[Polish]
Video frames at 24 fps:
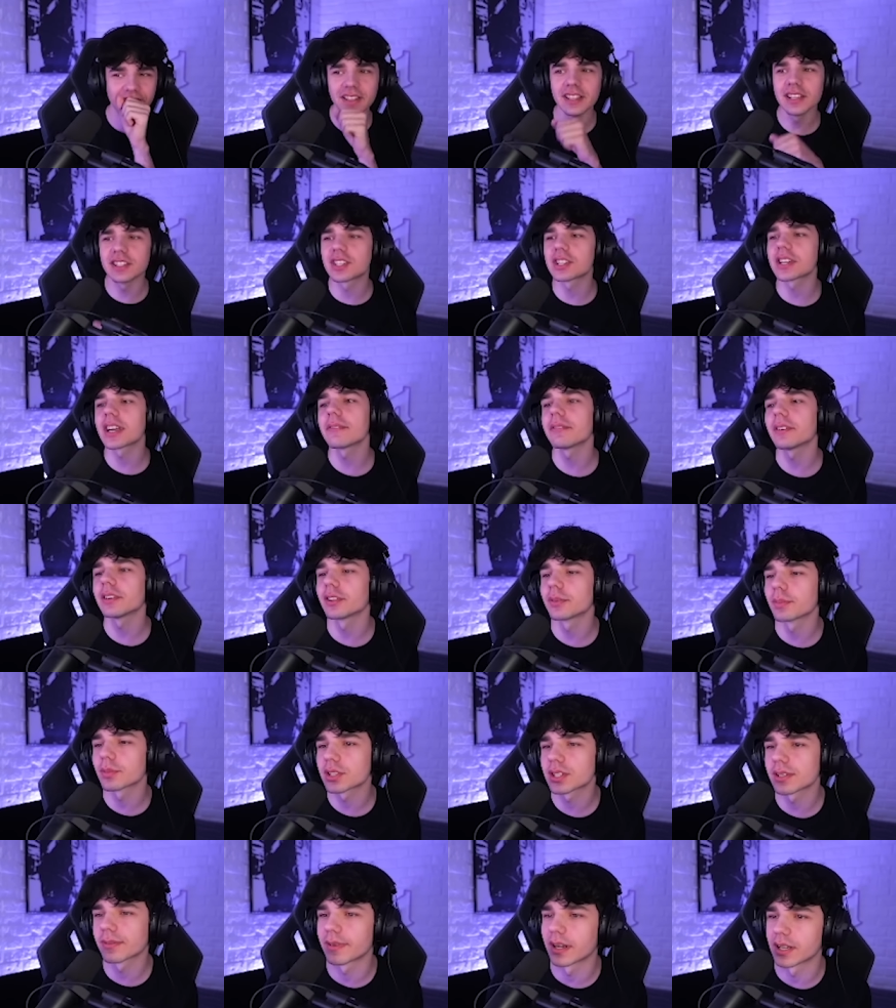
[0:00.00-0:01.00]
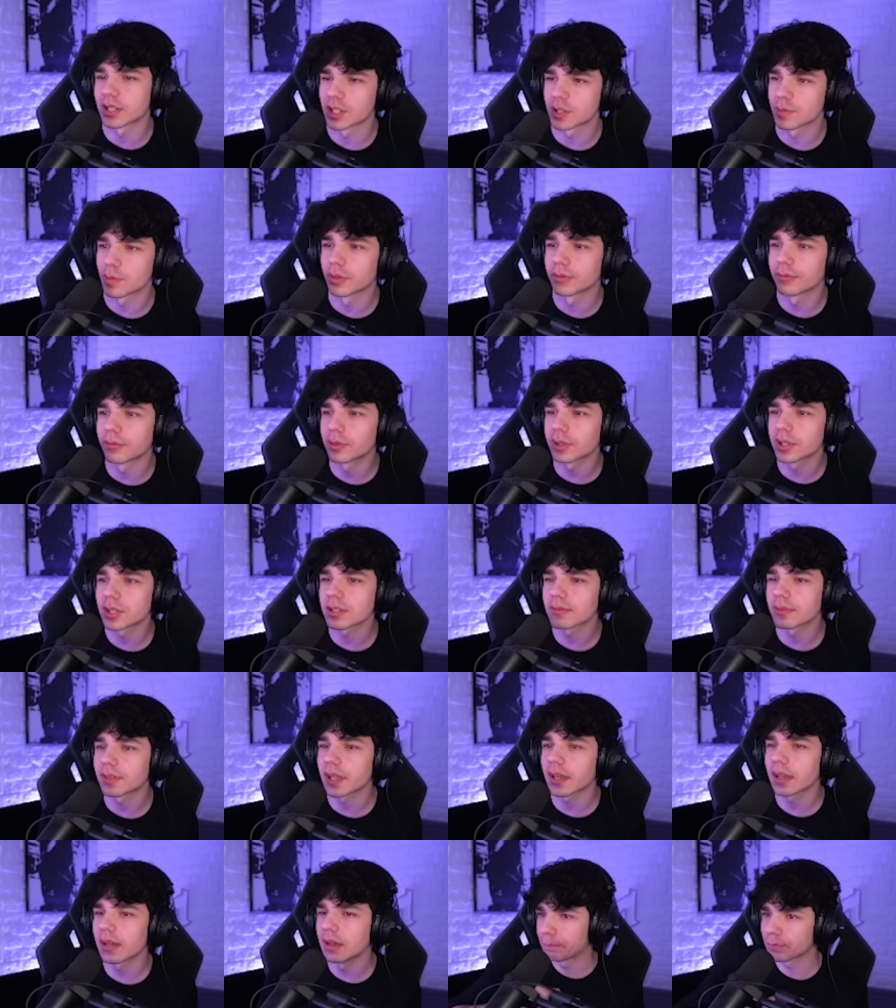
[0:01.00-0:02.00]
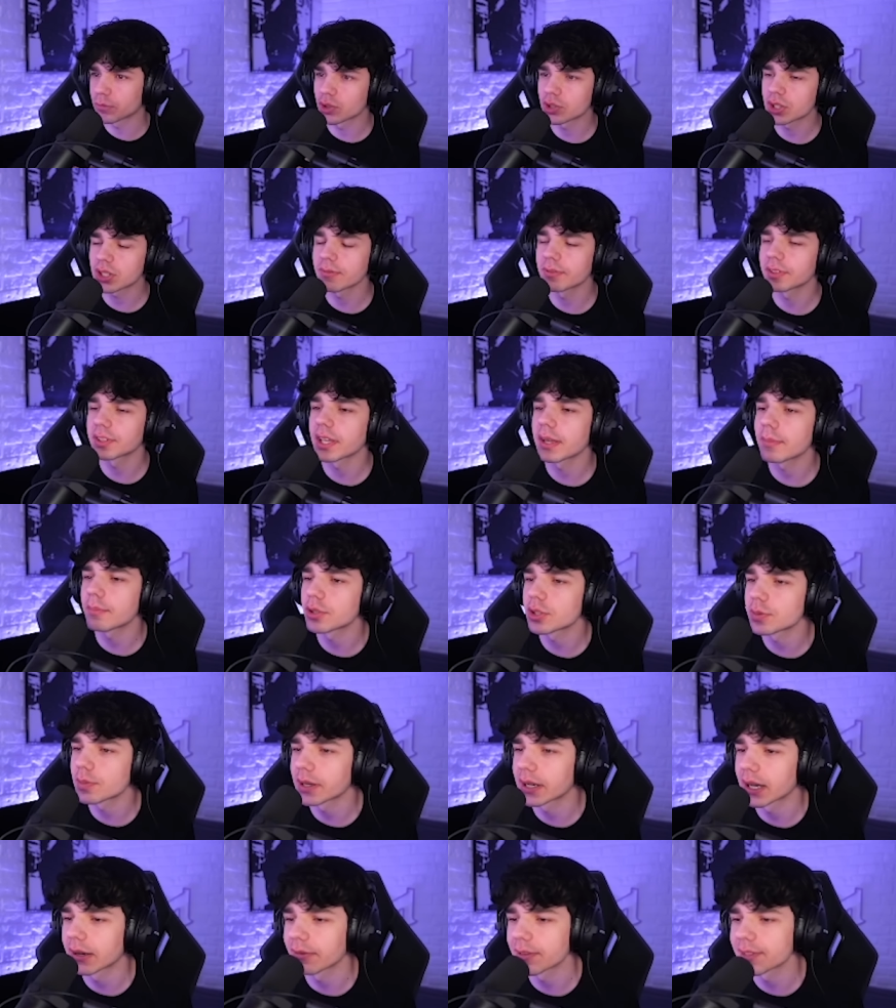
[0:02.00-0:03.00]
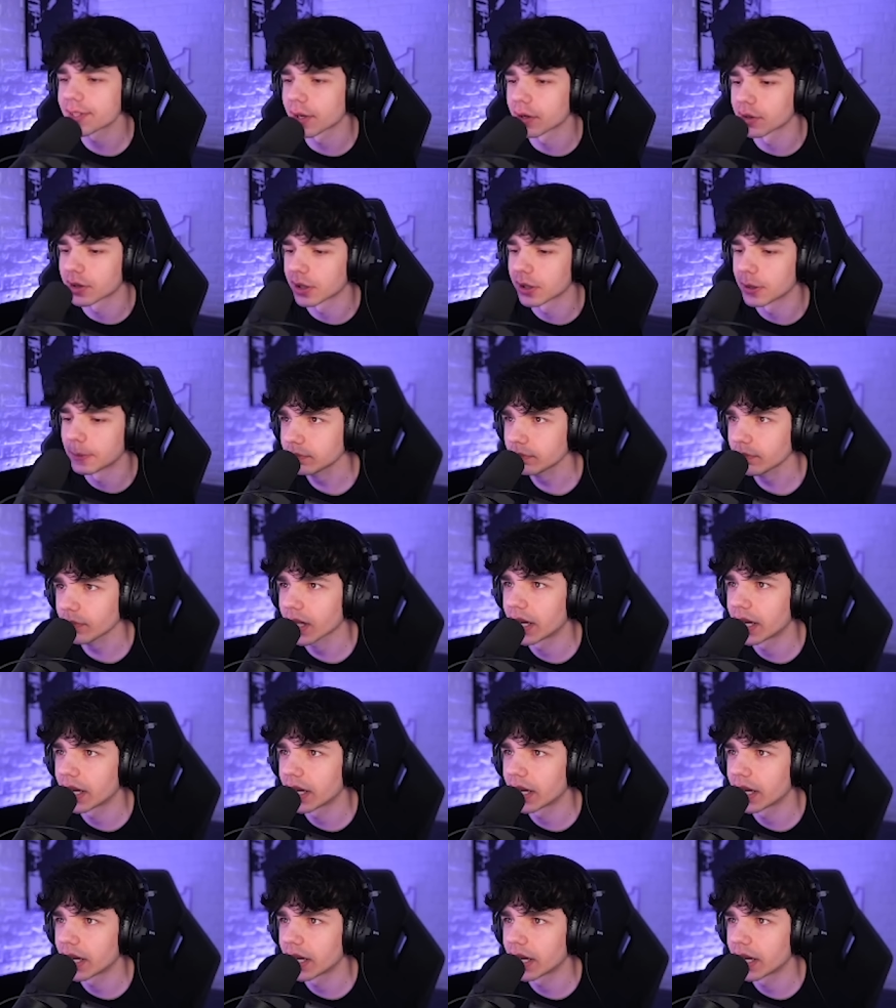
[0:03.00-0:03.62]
I ciekawie ile on może ważyć, bo on w ogóle się wydaje, on się wydaje być mega wysoki.